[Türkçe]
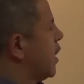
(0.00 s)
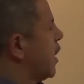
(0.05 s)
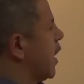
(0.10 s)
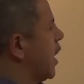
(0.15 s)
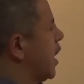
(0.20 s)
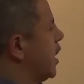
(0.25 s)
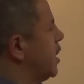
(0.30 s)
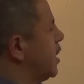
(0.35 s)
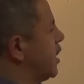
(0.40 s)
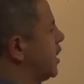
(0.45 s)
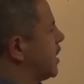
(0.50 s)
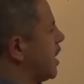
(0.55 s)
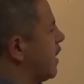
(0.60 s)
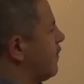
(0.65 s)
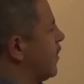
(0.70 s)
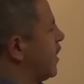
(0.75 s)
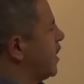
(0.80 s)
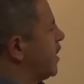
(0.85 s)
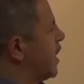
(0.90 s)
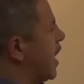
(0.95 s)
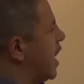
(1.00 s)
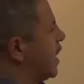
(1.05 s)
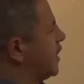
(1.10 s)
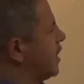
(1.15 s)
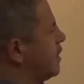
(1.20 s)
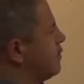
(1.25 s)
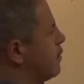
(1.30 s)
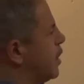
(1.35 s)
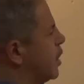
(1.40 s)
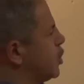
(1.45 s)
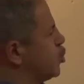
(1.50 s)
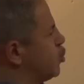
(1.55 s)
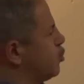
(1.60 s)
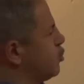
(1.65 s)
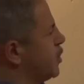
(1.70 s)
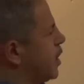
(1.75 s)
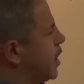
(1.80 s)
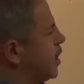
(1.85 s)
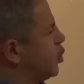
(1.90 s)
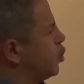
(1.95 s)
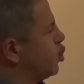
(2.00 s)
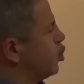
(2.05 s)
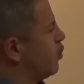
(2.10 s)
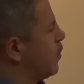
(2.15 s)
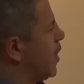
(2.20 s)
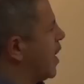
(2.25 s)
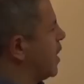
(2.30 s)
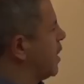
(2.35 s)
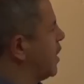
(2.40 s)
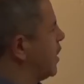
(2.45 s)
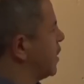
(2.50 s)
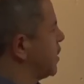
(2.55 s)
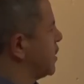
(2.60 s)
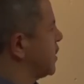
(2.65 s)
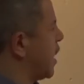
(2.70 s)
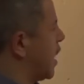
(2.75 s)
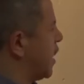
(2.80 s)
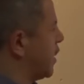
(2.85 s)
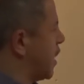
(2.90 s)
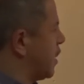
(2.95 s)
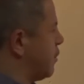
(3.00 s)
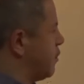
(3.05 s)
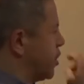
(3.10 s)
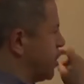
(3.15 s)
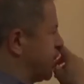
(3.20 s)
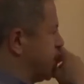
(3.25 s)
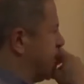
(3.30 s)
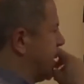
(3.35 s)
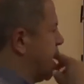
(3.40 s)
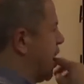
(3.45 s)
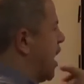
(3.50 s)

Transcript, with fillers: Ehli kitap ve diğer din mensuplarının güvenliği sağlanmıştır.